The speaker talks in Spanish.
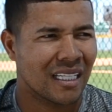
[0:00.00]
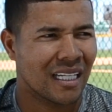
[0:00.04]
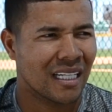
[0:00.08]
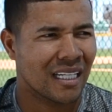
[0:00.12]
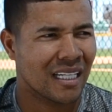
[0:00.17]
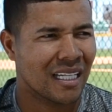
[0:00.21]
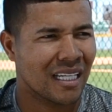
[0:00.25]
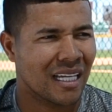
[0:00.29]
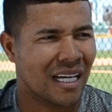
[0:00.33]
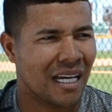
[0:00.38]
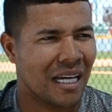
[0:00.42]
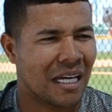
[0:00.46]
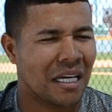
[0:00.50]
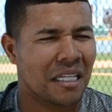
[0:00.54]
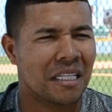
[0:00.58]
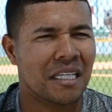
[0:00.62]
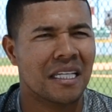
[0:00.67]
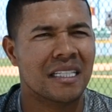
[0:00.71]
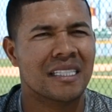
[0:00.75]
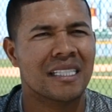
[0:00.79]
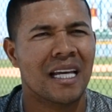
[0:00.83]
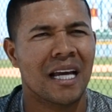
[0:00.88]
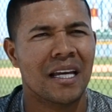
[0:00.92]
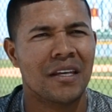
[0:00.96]
Tenía
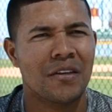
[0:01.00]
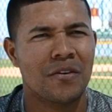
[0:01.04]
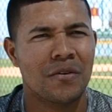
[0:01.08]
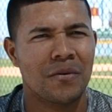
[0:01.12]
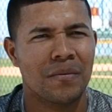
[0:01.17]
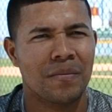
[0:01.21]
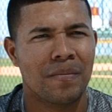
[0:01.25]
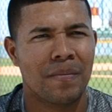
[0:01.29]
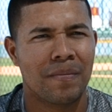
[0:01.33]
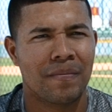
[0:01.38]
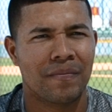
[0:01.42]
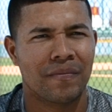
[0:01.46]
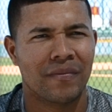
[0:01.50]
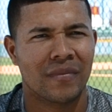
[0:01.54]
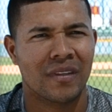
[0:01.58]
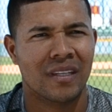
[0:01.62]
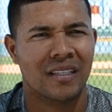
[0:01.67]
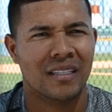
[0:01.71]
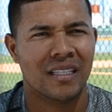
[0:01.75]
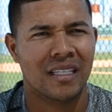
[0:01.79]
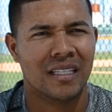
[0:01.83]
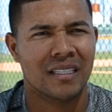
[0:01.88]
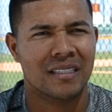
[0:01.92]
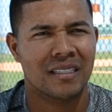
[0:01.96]
10 años,
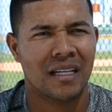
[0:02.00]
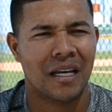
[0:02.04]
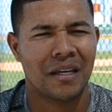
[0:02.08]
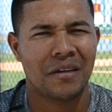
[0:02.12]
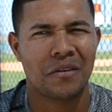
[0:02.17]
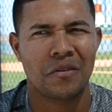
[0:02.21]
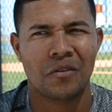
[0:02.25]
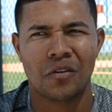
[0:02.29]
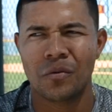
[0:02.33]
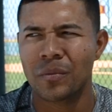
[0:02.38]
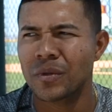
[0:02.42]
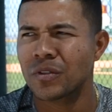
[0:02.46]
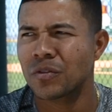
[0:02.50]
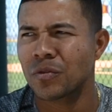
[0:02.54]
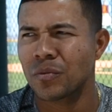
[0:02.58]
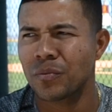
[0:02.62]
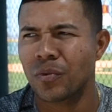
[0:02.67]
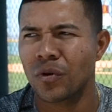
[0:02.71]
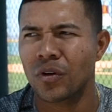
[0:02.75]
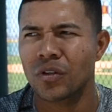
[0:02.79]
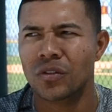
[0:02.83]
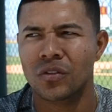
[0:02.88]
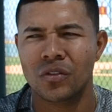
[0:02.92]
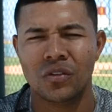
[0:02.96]
10 años, yo comencé
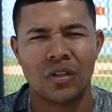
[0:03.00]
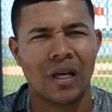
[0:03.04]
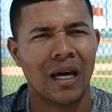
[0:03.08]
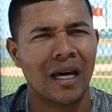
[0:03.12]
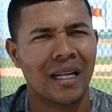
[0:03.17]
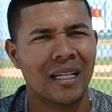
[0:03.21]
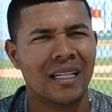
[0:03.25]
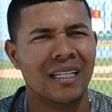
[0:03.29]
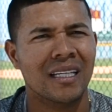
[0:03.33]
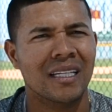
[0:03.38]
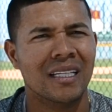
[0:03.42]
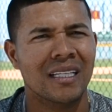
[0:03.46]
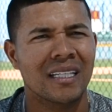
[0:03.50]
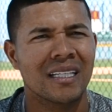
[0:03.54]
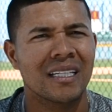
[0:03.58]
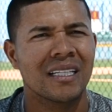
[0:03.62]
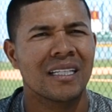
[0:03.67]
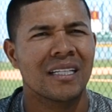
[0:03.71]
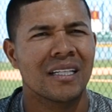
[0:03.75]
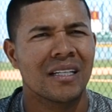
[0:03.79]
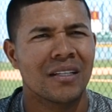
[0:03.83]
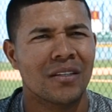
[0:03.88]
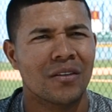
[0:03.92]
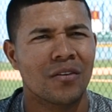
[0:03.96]
un poquito tarde,
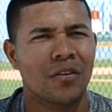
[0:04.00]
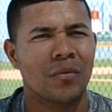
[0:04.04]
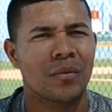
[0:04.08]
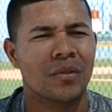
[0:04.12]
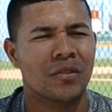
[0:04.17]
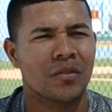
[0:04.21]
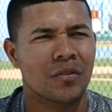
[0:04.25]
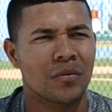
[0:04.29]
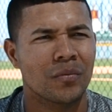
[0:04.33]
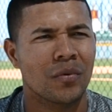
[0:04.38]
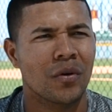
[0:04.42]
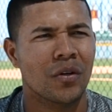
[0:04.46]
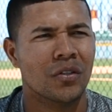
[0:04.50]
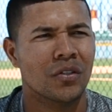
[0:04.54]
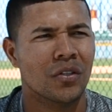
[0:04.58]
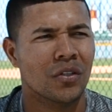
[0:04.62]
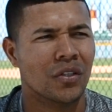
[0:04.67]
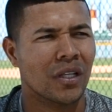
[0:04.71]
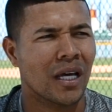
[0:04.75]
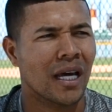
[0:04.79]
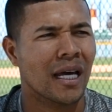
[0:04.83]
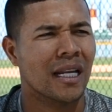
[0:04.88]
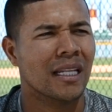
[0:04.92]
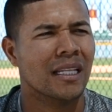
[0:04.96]
yo comencé un
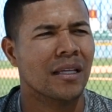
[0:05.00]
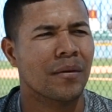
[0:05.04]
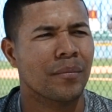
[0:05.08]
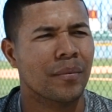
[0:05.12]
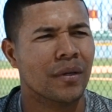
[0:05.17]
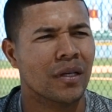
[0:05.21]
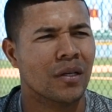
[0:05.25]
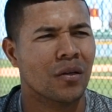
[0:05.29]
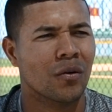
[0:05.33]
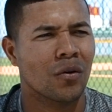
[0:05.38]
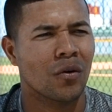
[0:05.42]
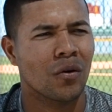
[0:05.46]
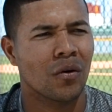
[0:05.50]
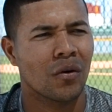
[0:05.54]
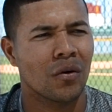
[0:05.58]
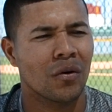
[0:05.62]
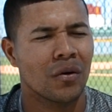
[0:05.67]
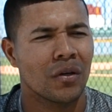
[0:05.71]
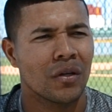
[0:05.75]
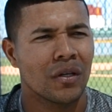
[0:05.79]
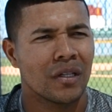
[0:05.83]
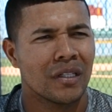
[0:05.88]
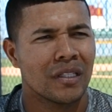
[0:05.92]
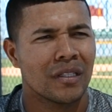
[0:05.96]
poquito tarde, pero,
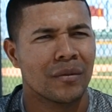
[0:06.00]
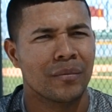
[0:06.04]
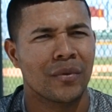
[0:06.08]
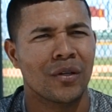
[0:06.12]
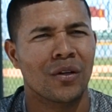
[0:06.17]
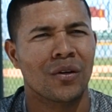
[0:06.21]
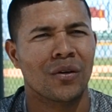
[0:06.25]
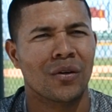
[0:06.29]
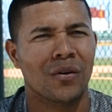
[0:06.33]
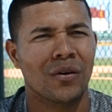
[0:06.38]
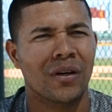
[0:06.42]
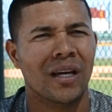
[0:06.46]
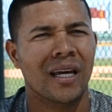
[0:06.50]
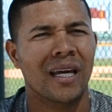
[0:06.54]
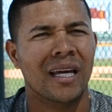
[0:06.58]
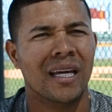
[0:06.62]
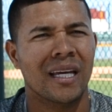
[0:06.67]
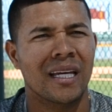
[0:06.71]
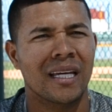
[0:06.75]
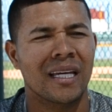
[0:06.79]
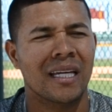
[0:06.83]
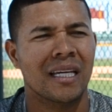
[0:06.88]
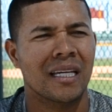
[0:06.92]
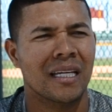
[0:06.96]
pero creo
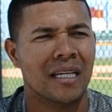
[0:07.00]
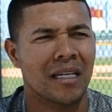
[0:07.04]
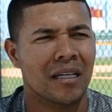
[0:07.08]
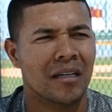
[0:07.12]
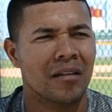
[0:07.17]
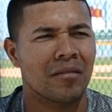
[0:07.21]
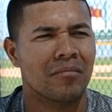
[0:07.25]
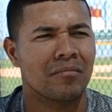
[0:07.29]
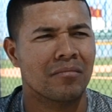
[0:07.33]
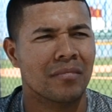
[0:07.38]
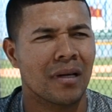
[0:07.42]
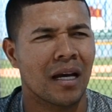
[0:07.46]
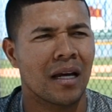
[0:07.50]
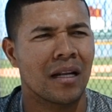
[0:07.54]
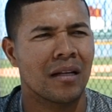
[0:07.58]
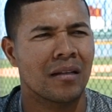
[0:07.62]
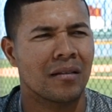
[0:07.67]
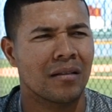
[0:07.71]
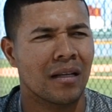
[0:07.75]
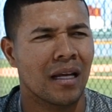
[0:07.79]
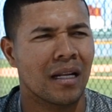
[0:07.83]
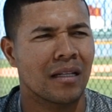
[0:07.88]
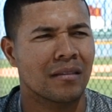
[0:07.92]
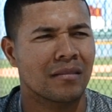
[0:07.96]
que
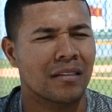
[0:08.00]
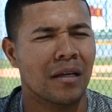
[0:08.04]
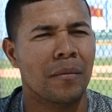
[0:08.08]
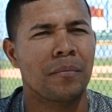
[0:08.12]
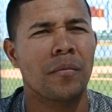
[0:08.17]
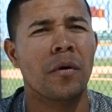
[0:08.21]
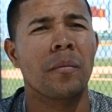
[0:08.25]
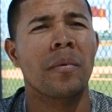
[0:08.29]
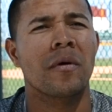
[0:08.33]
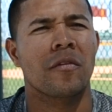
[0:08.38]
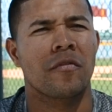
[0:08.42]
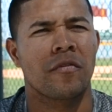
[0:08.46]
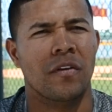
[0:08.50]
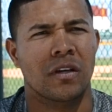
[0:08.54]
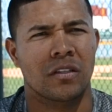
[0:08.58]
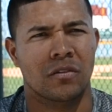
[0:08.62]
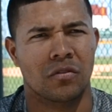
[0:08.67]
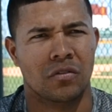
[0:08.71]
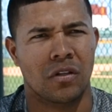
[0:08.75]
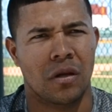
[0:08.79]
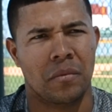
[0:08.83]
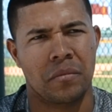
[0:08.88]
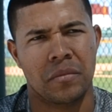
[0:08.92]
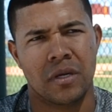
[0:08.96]
al, tiempo perfecto